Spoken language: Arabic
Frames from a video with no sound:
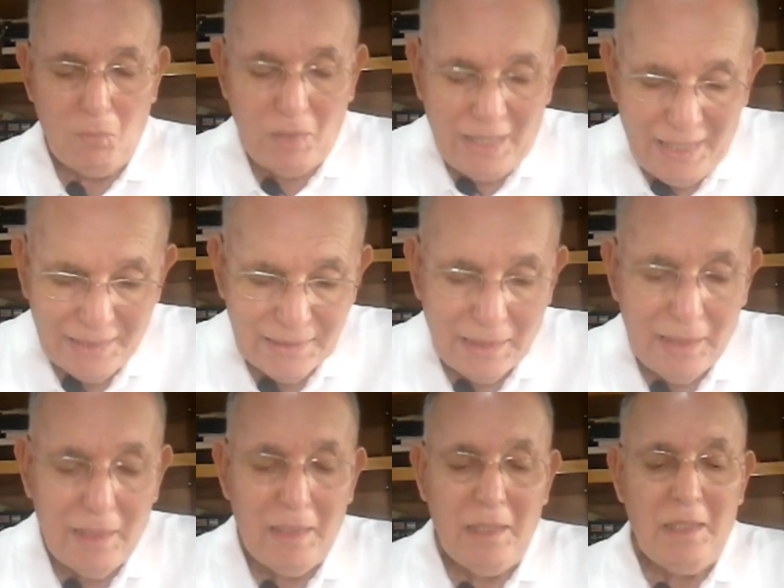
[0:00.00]

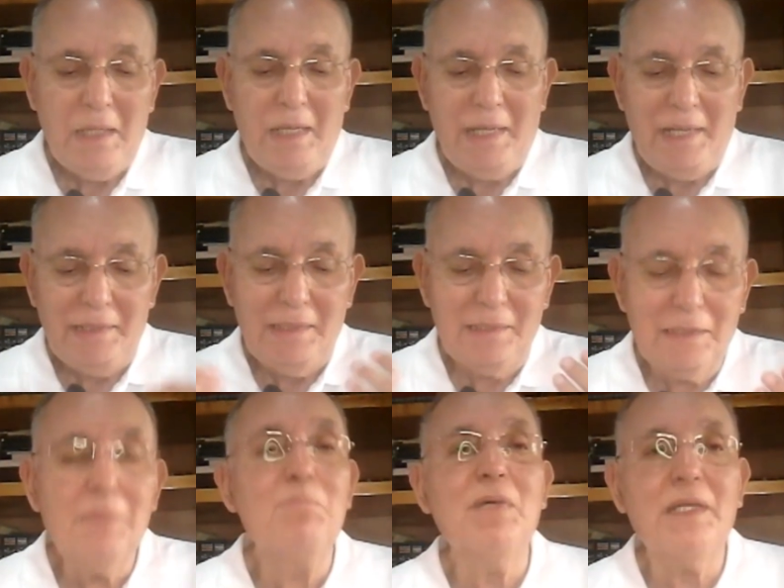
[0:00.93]
وعسى أن
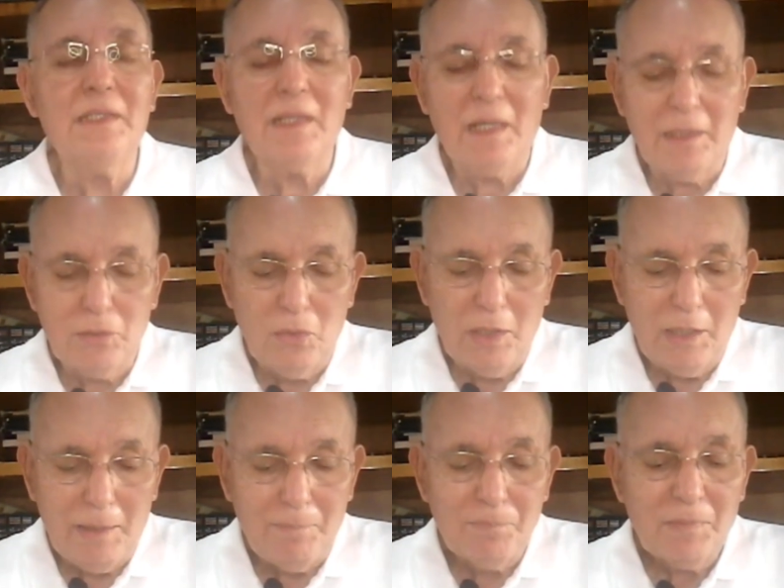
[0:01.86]
يتم
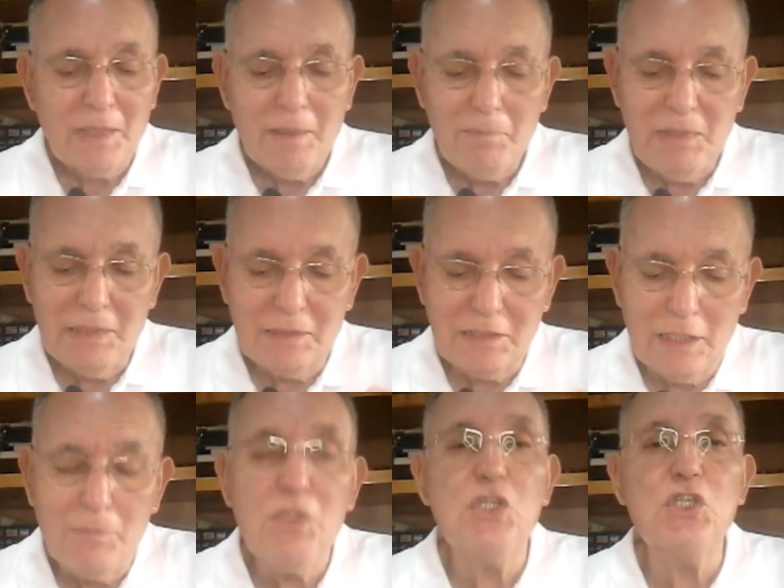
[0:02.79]
إنقاذها من
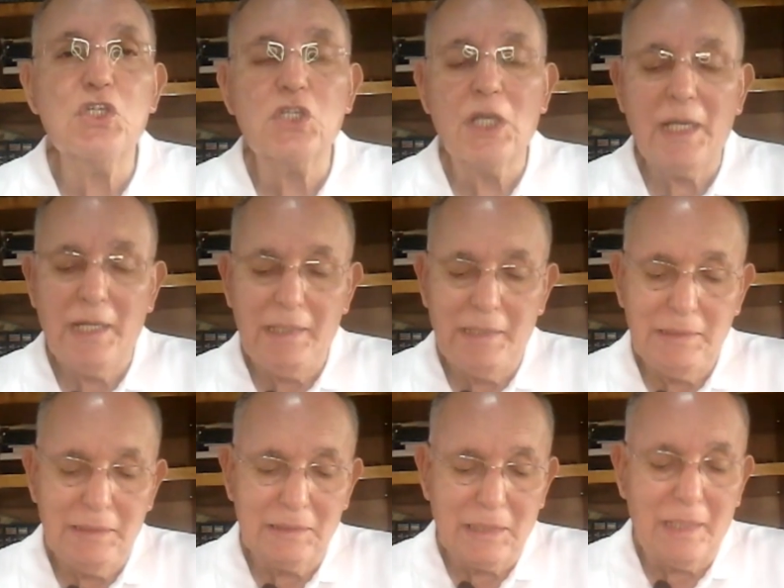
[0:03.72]
التهميش
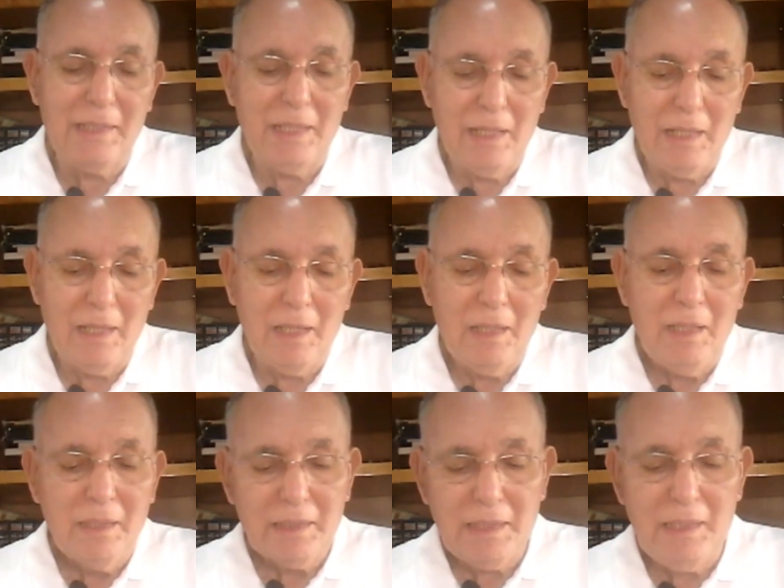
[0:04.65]
الذي طالها
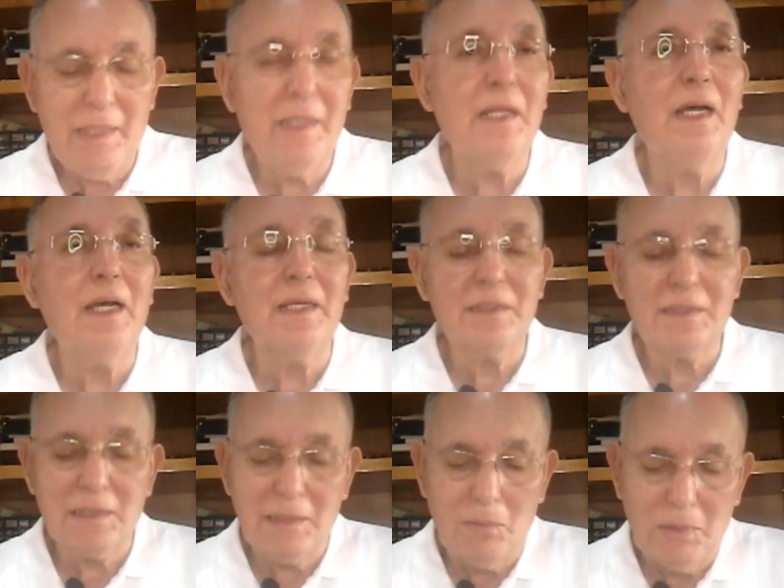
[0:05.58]
خلال
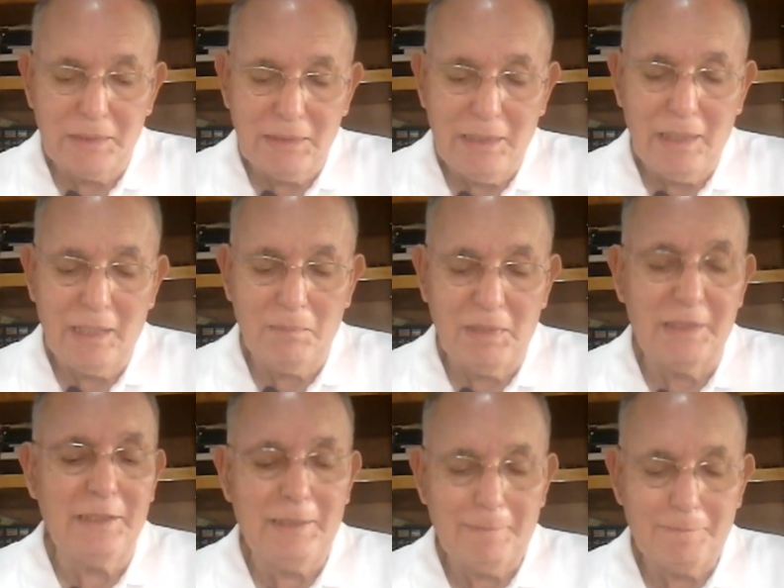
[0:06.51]
السنوات
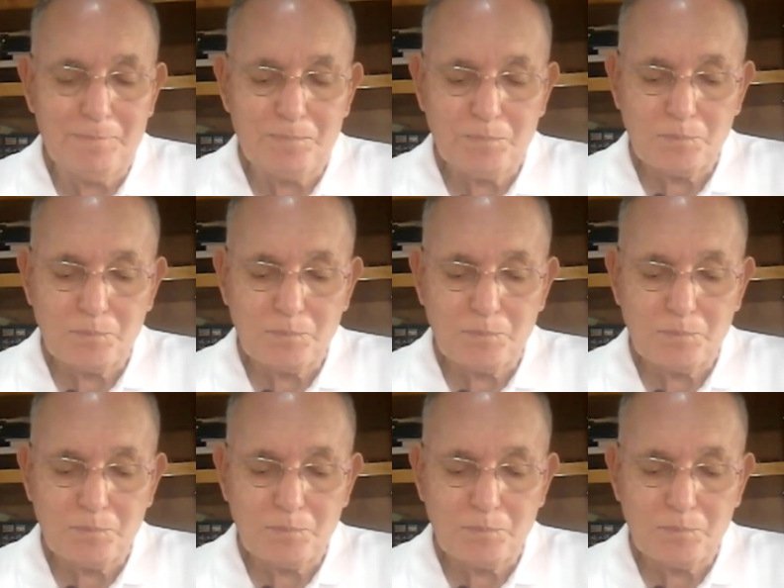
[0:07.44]
الماضية